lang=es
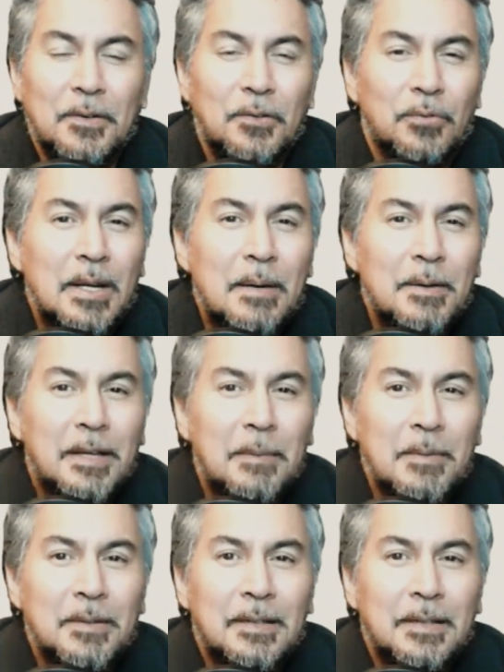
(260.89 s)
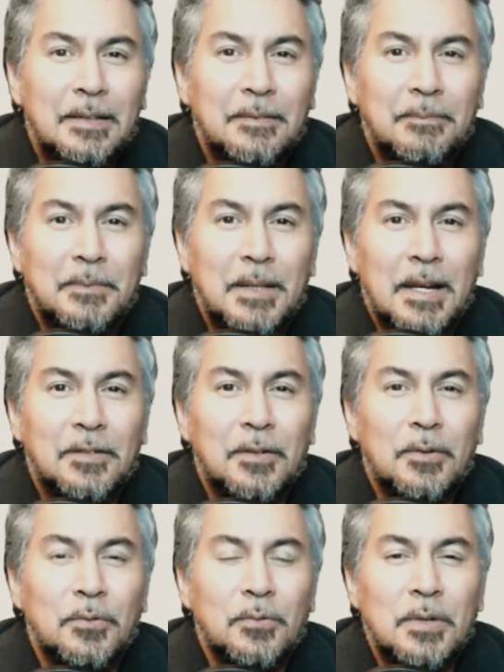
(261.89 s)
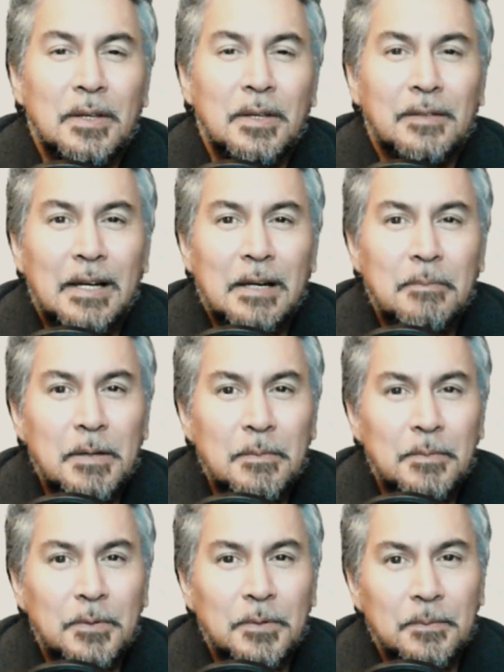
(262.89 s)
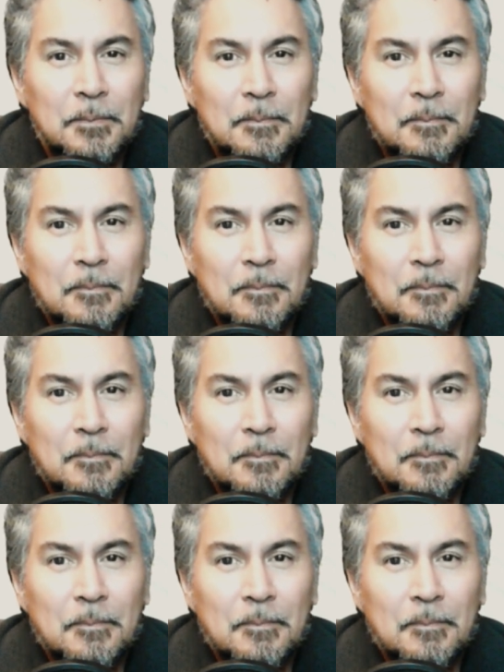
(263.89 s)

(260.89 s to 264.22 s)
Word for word: suena básicamente a tirarse contra un cristal el mismo, ¿no?